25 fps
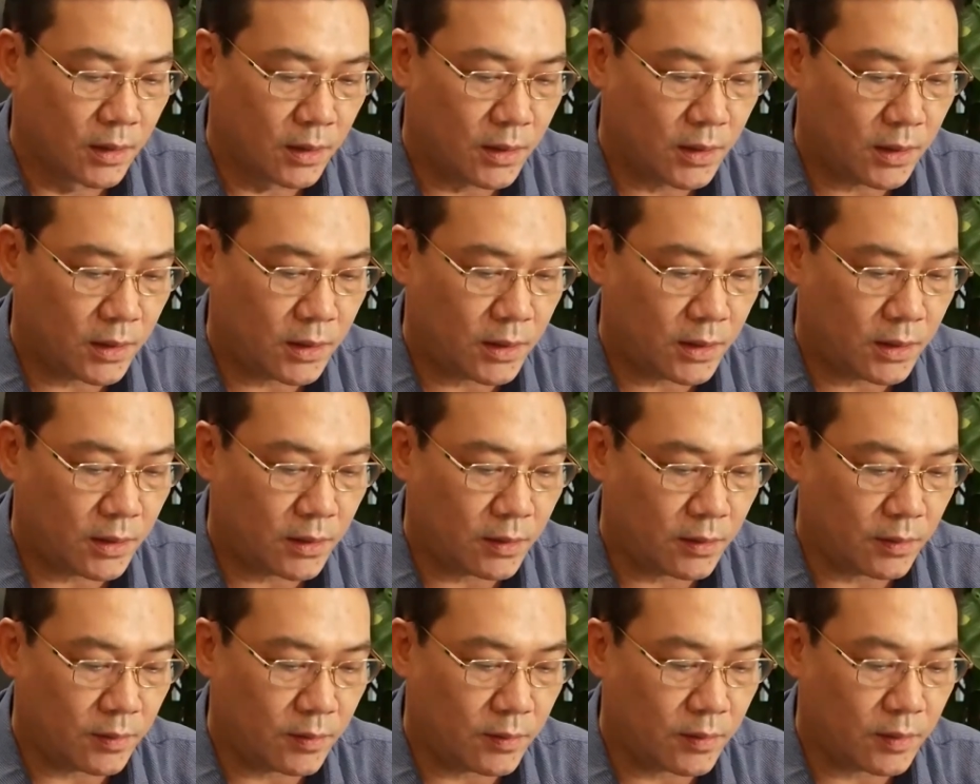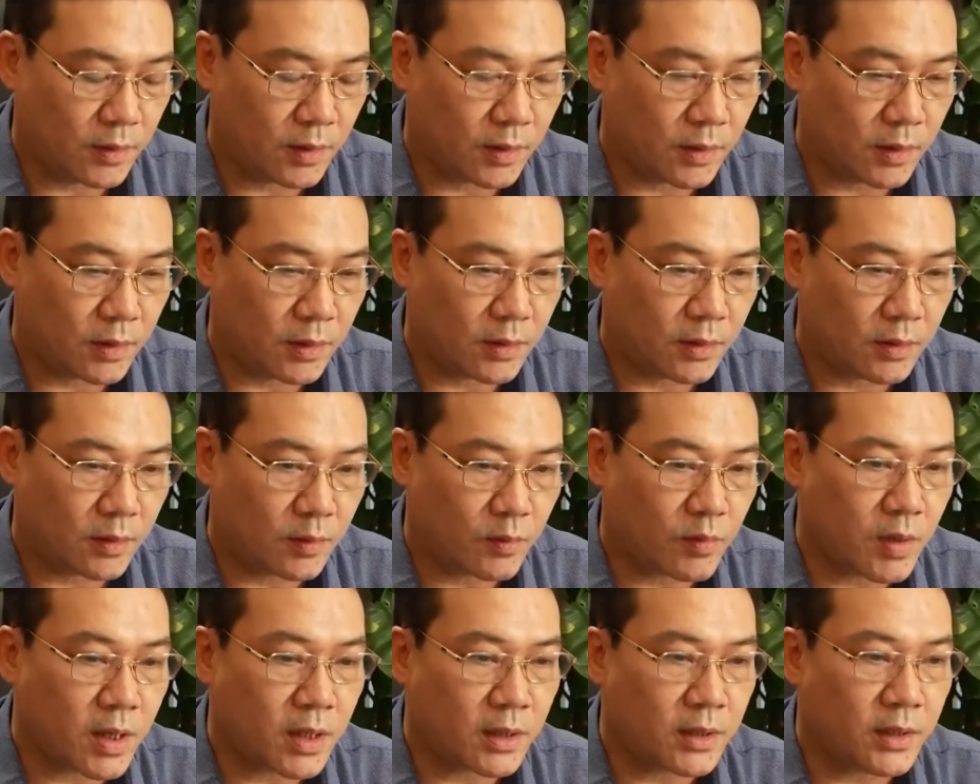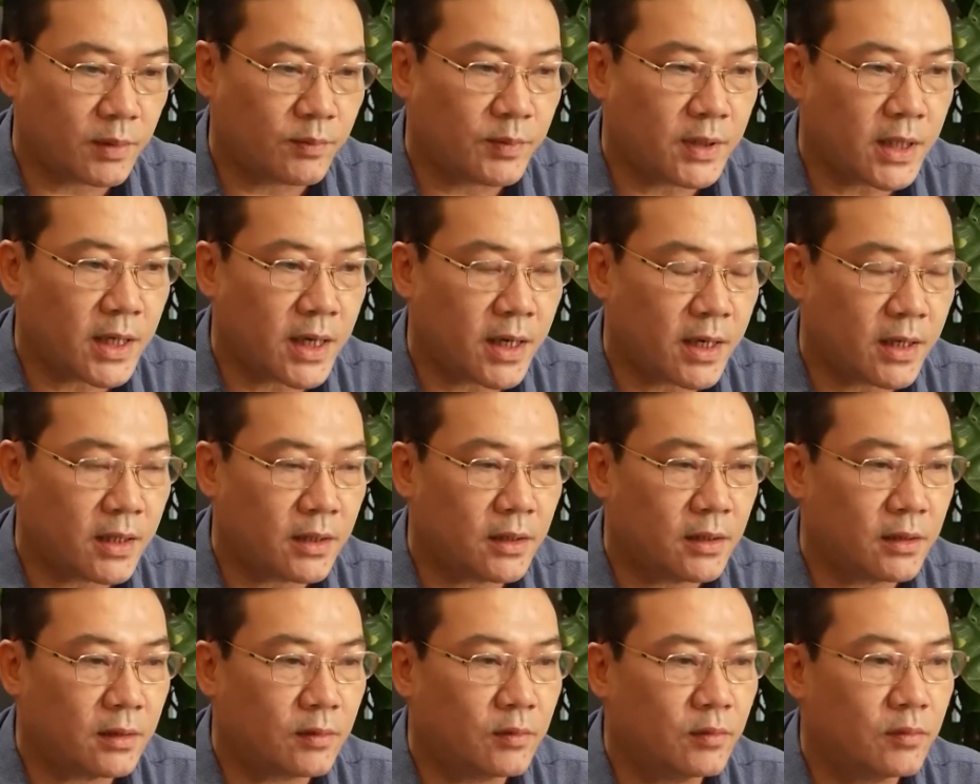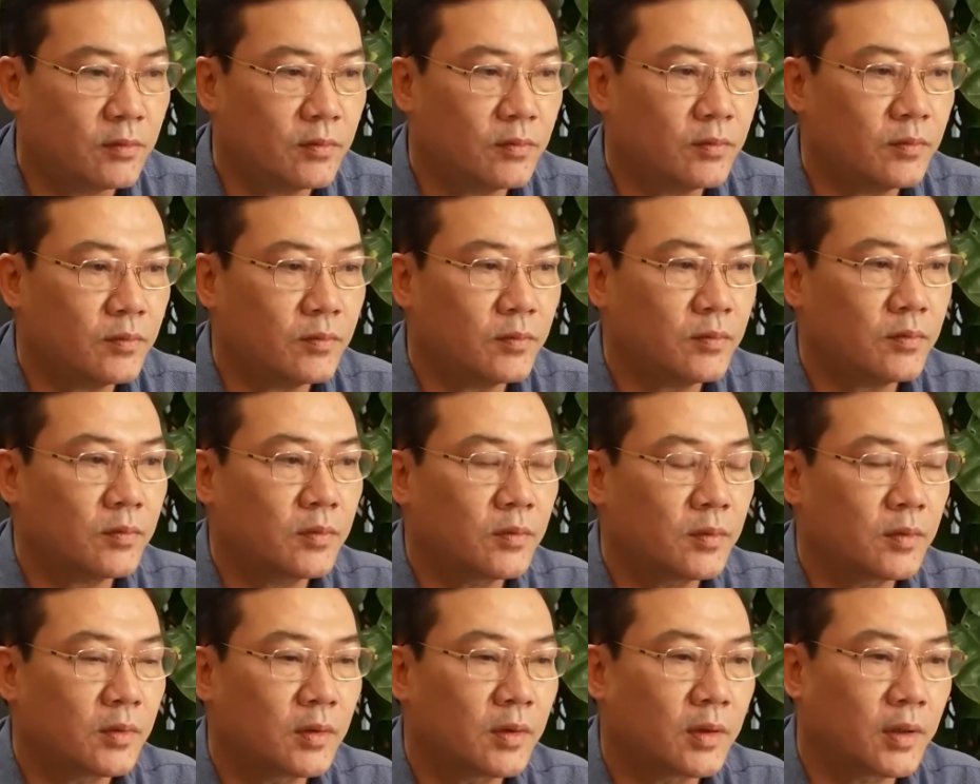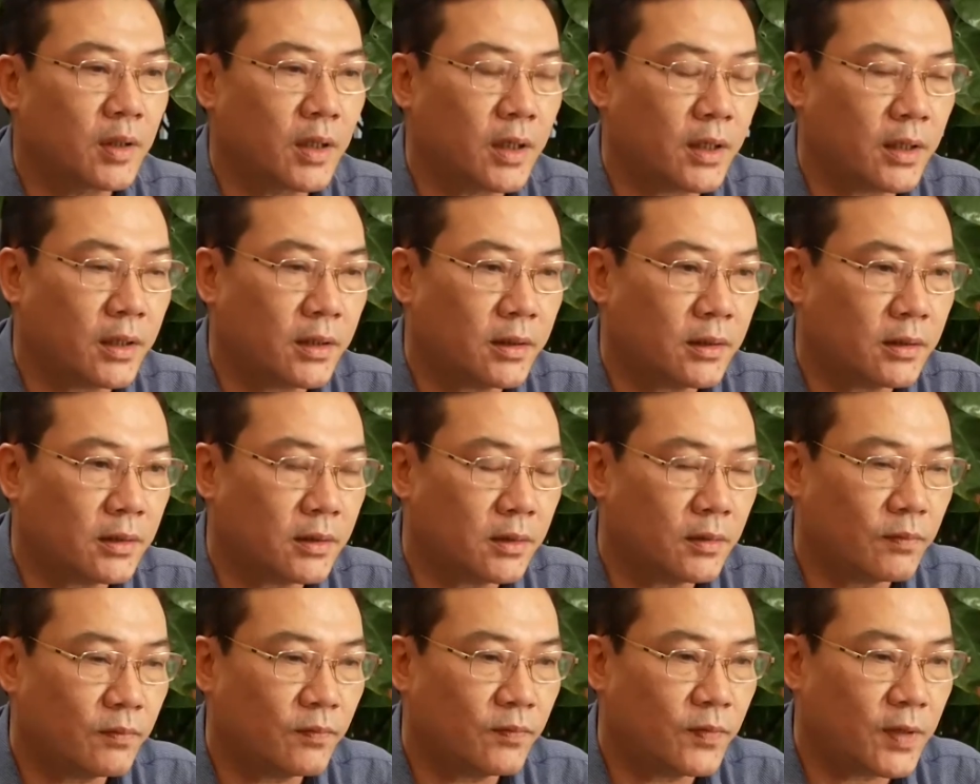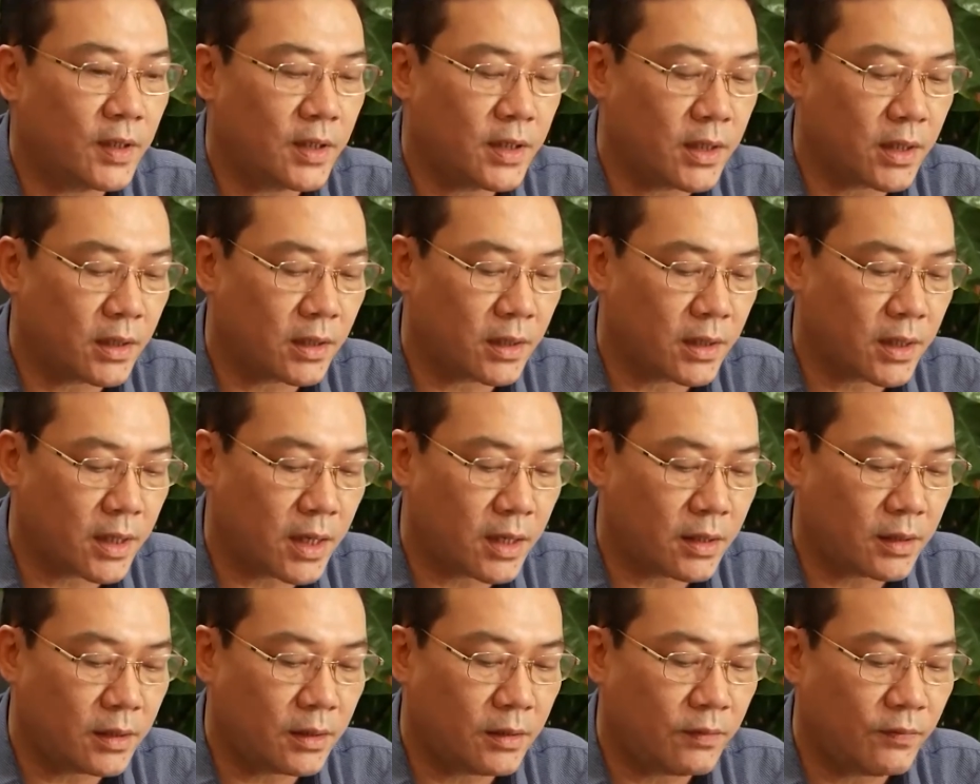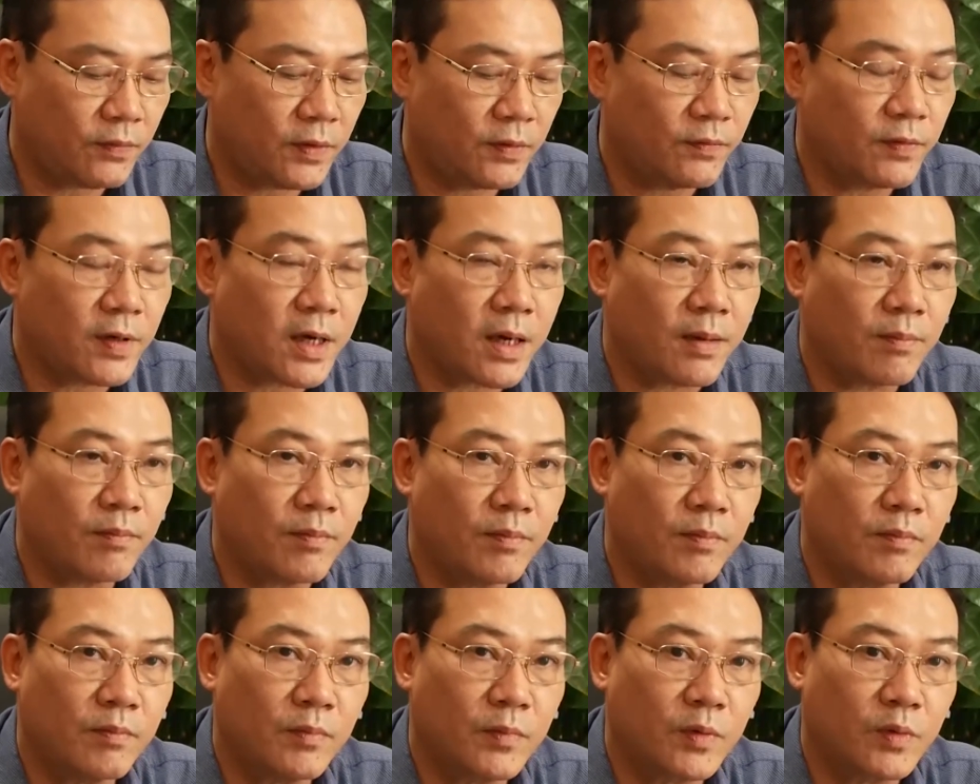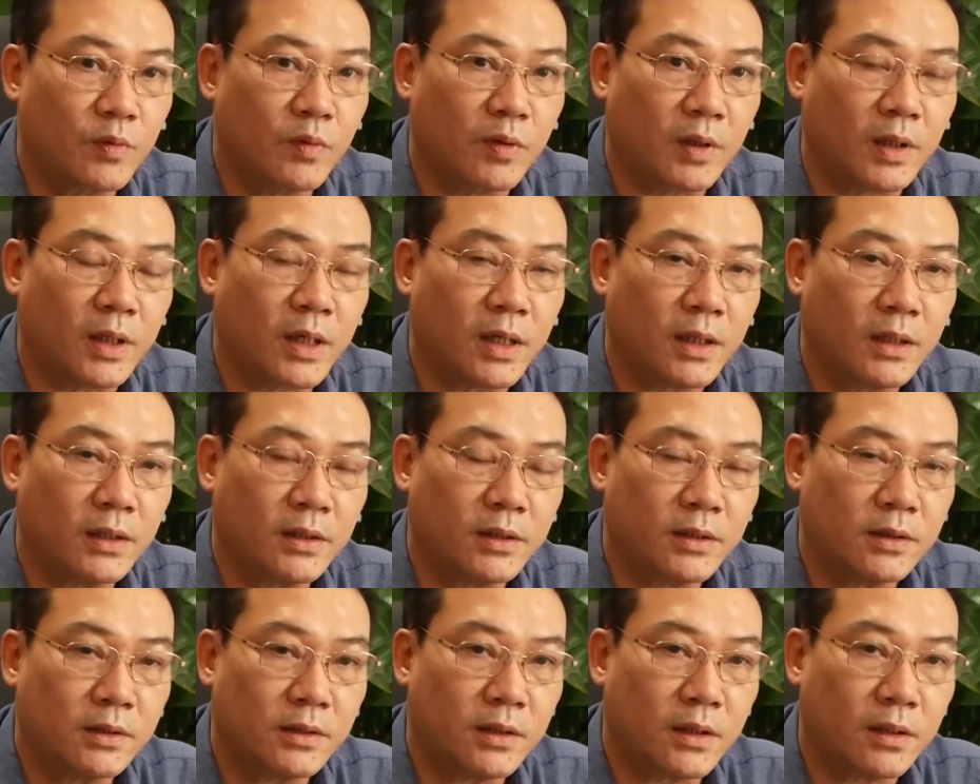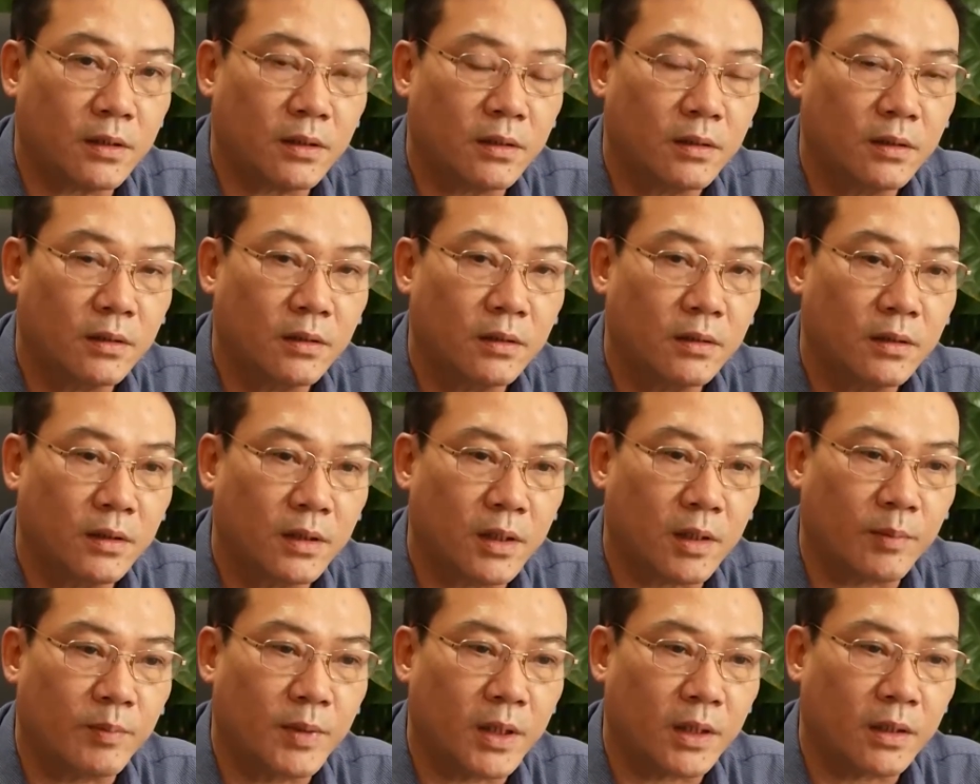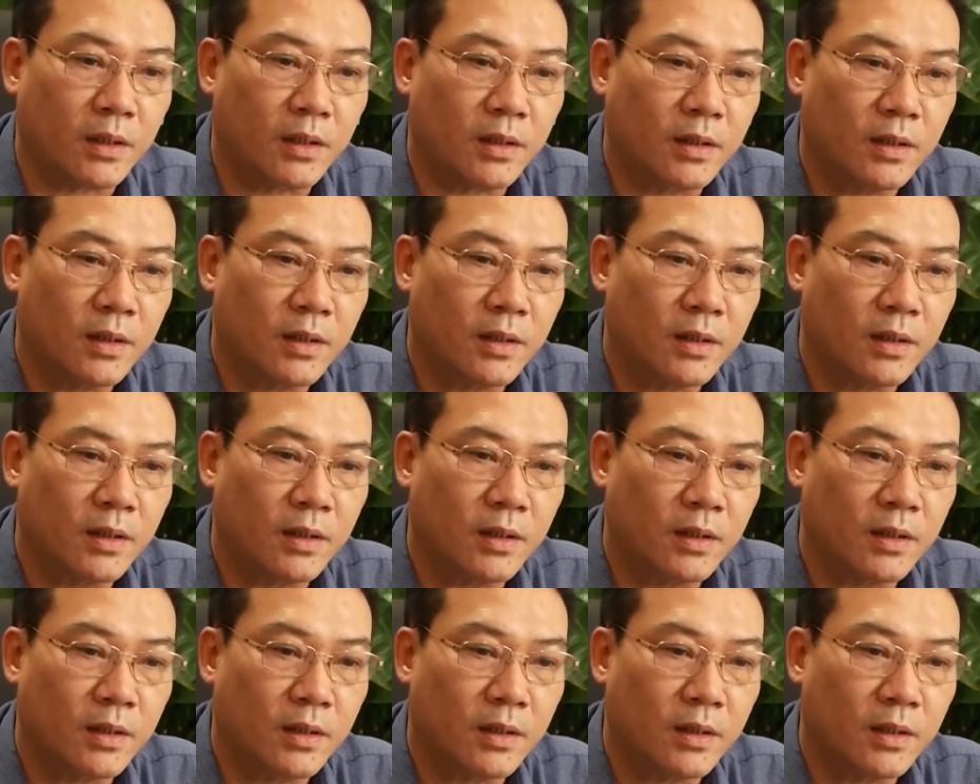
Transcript: thế thì qua kiểm tra thì cũng đã phát hiện các cái vi phạm của các cơ sở đặc biệt